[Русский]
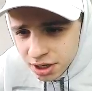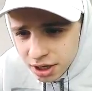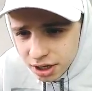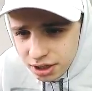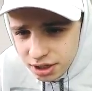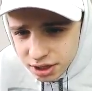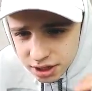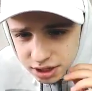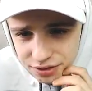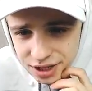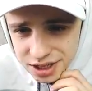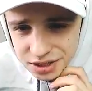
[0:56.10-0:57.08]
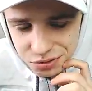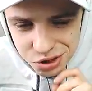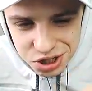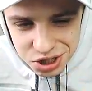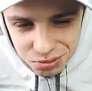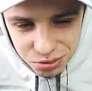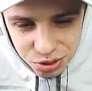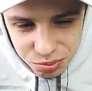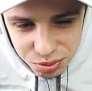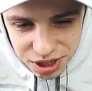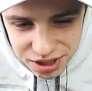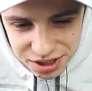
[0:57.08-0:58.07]
их 28, то,
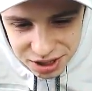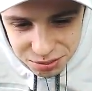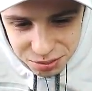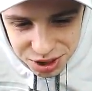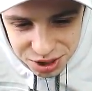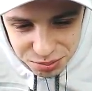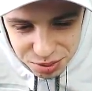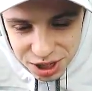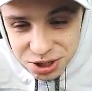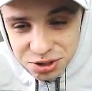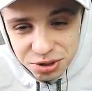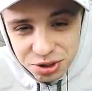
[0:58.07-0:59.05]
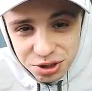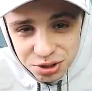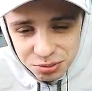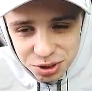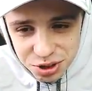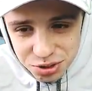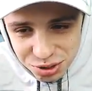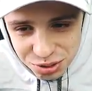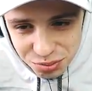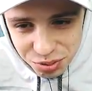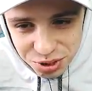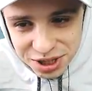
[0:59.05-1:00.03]
понятное дело, мы пока что не идем на
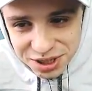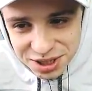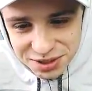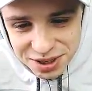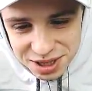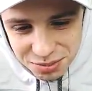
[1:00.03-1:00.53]
сотку. Просто так называется